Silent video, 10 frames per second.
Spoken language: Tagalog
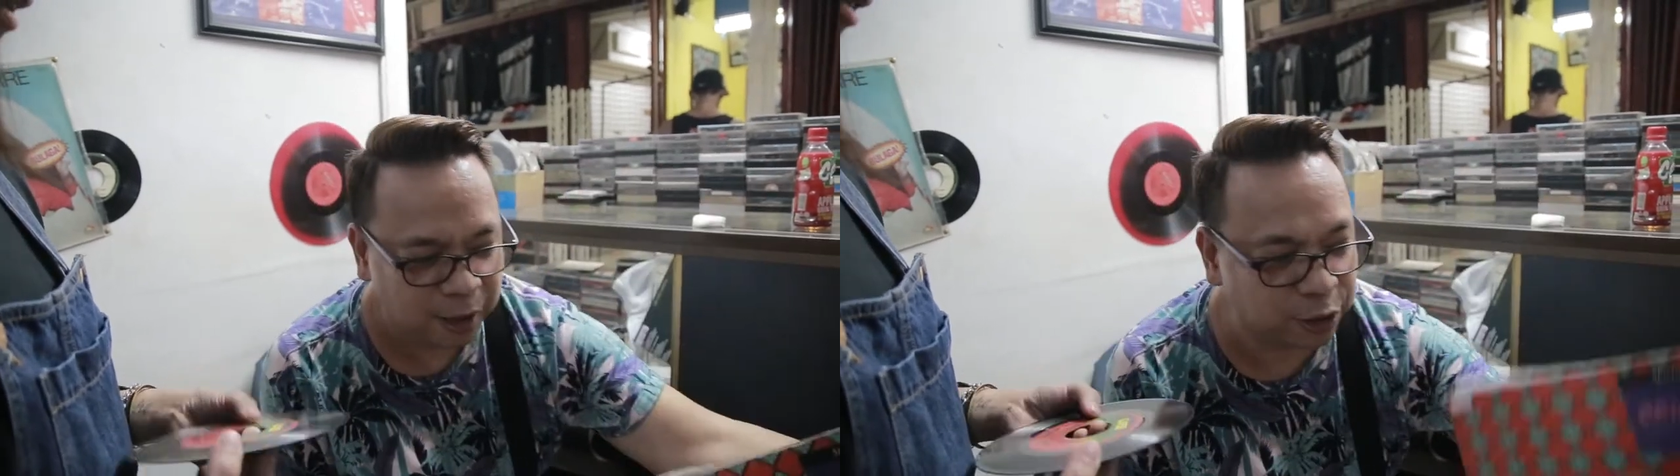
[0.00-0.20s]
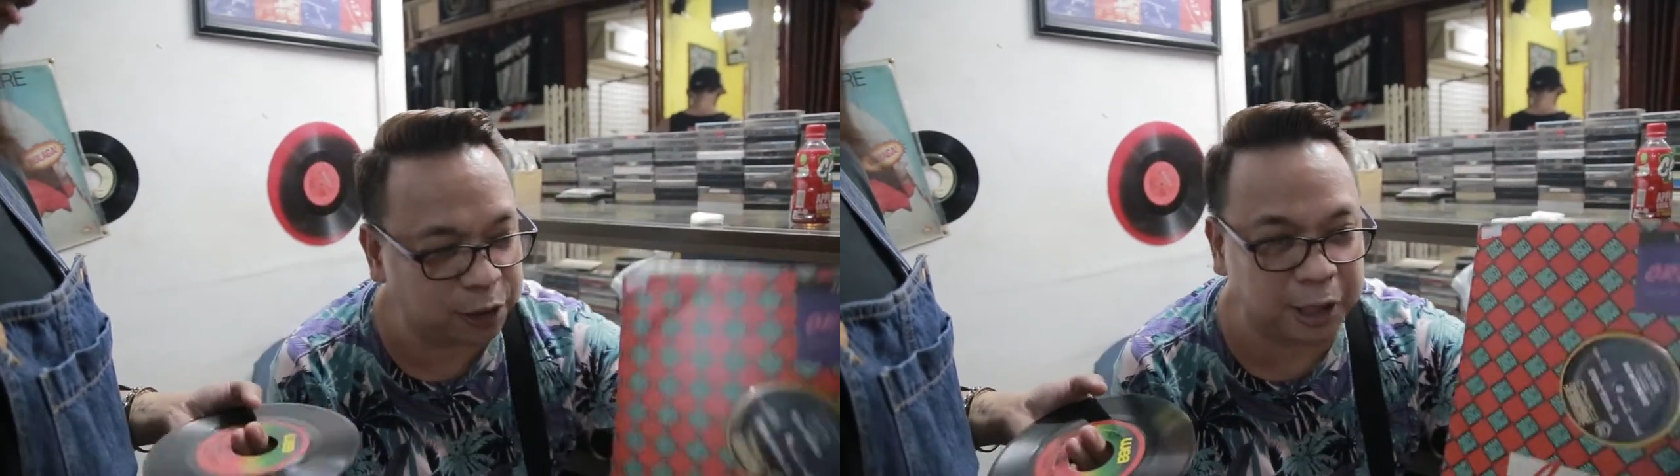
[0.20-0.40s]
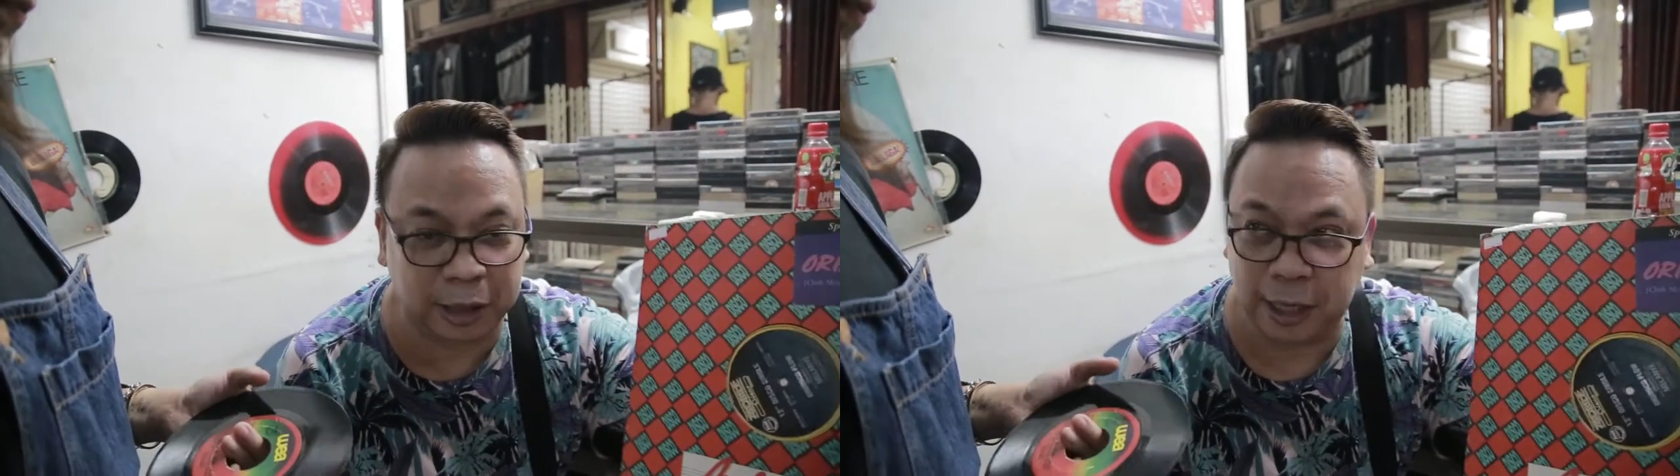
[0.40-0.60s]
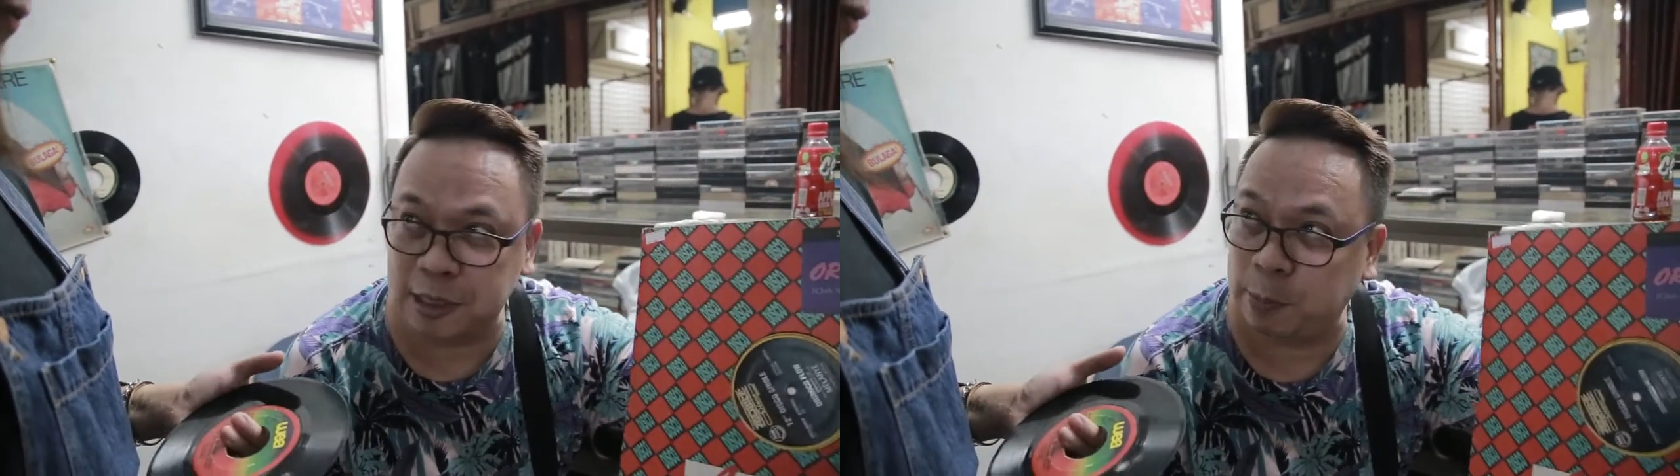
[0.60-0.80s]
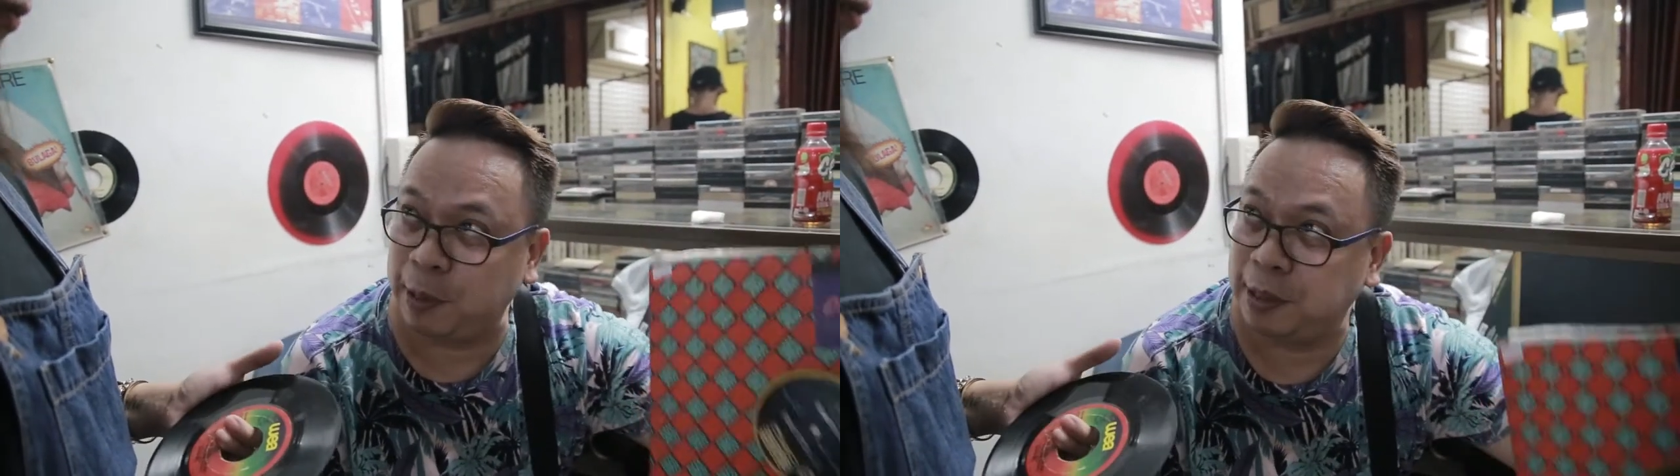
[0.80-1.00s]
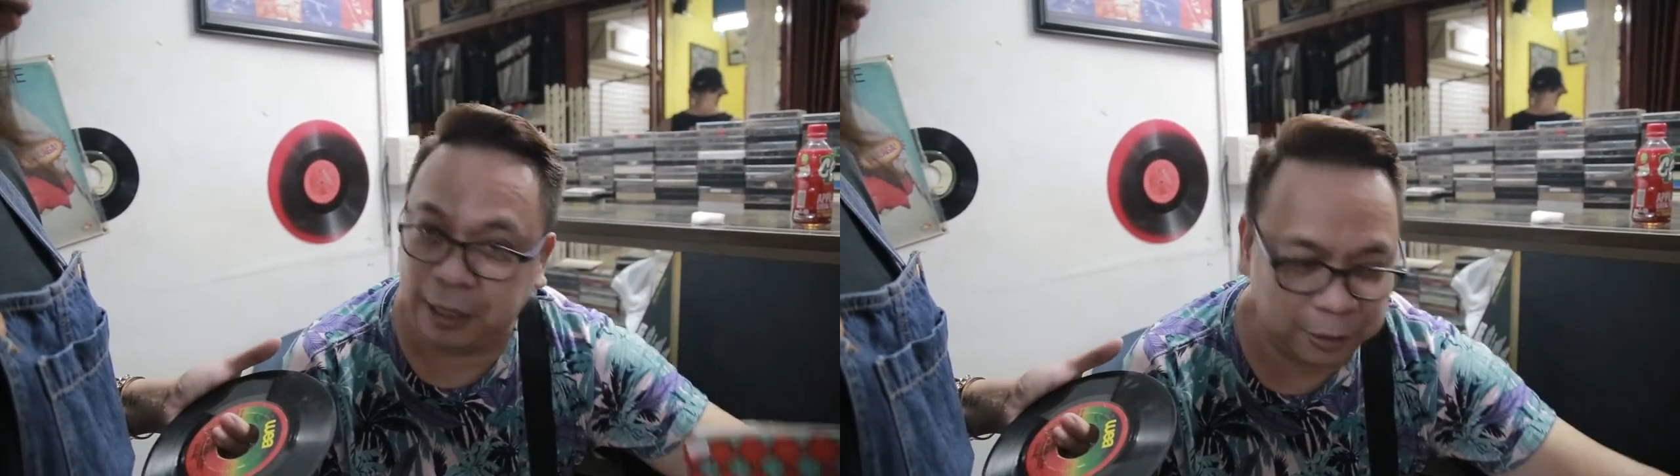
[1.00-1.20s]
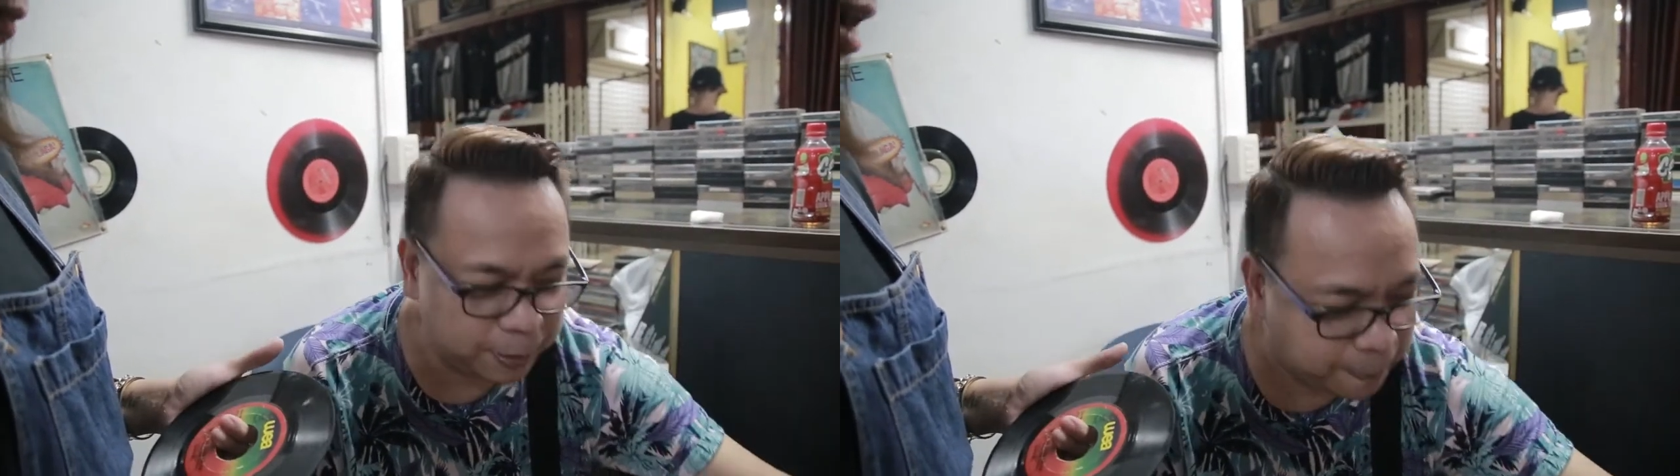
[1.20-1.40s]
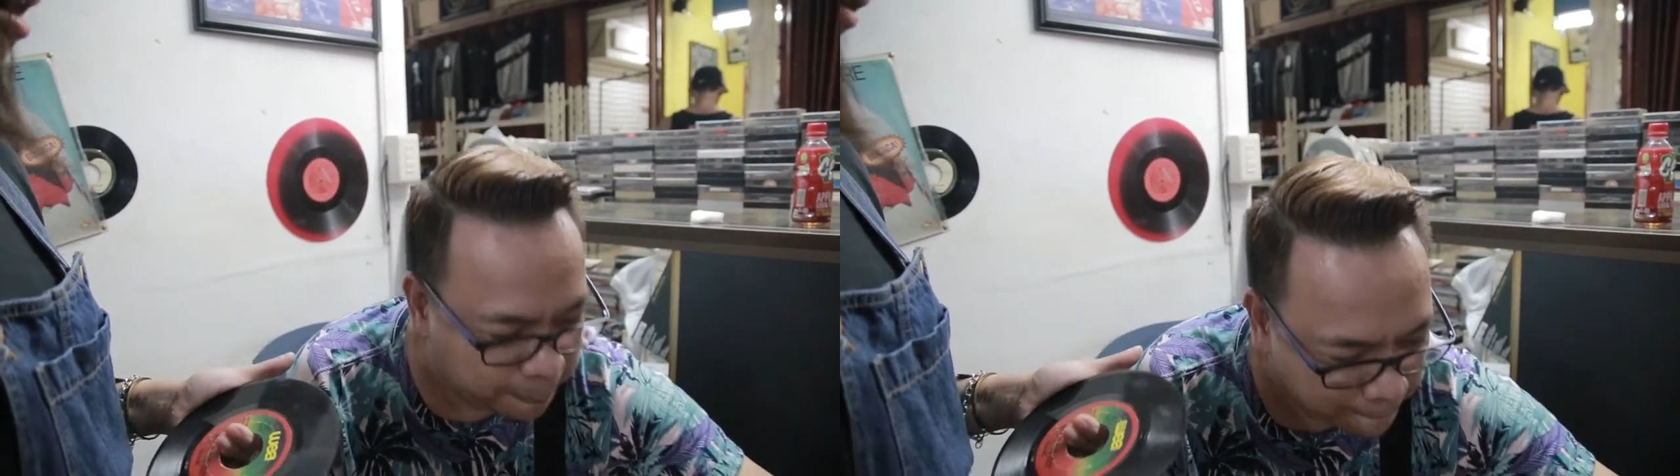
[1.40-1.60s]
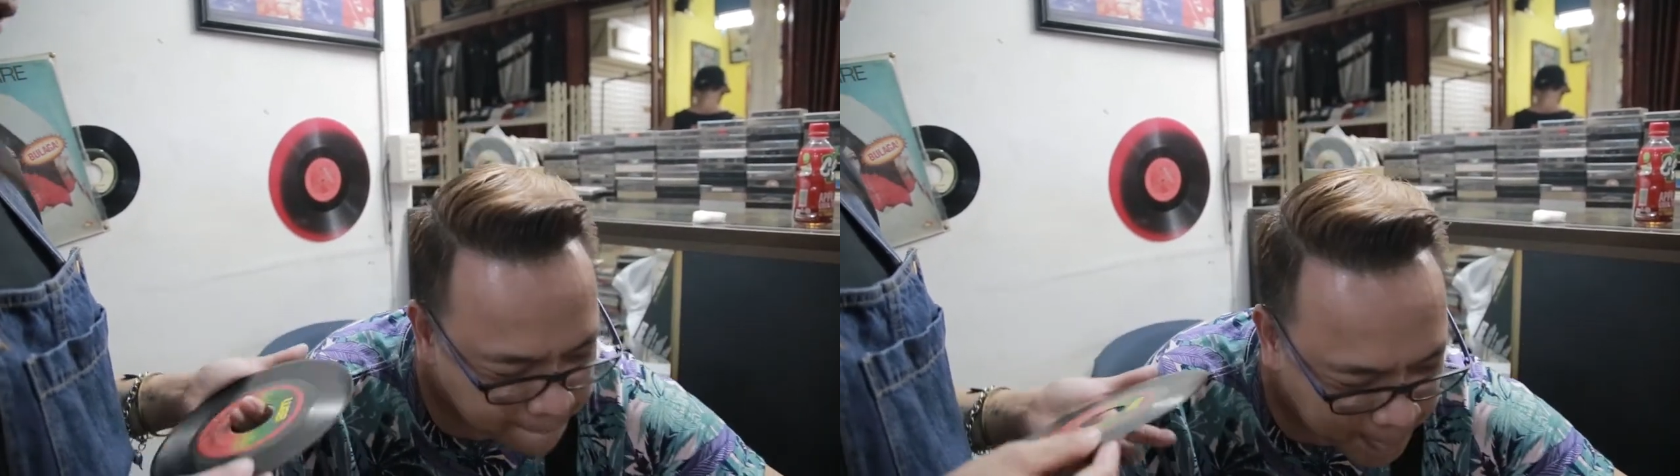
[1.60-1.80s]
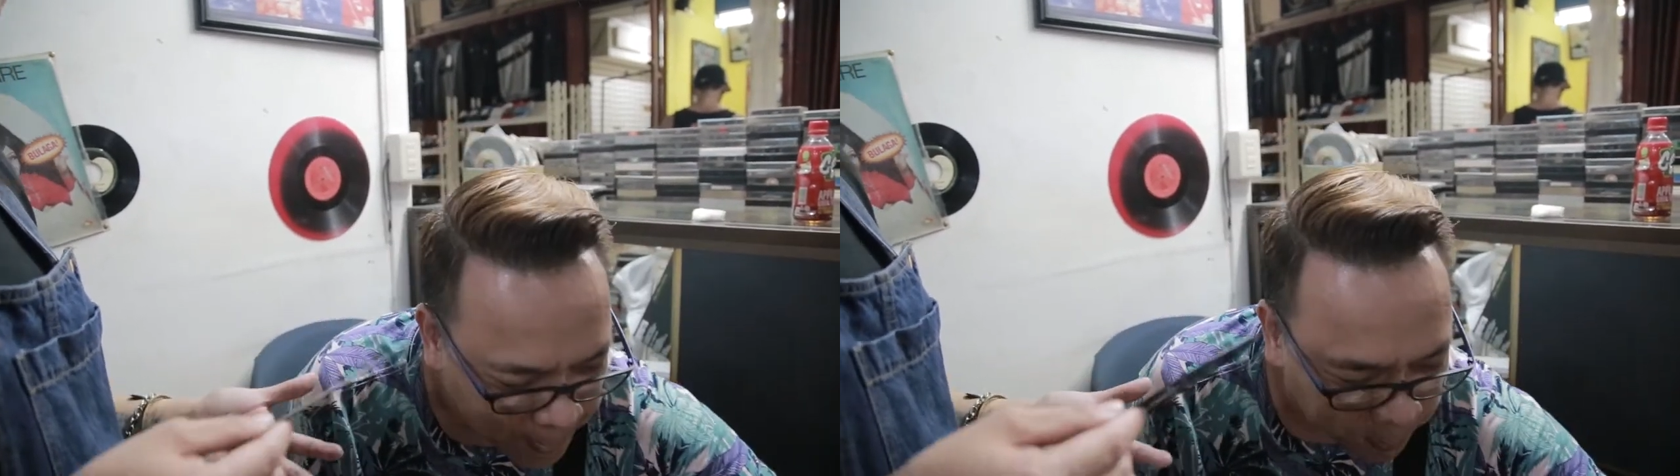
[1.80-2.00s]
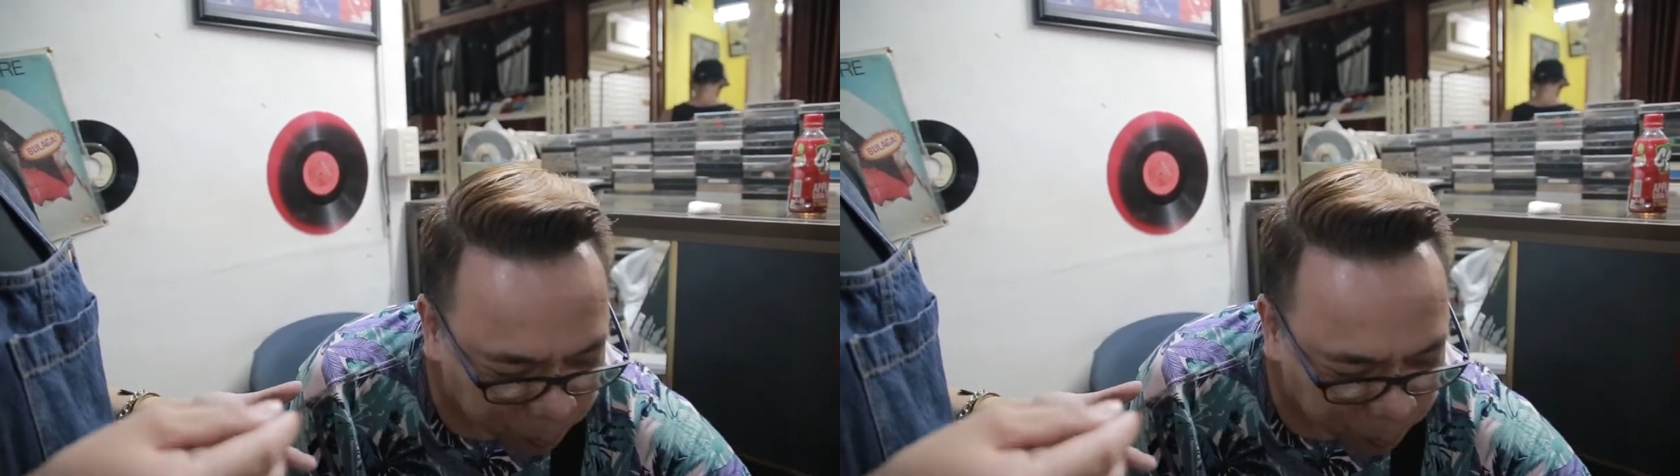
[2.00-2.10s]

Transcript: 33 ang speed nito. Ah, okay.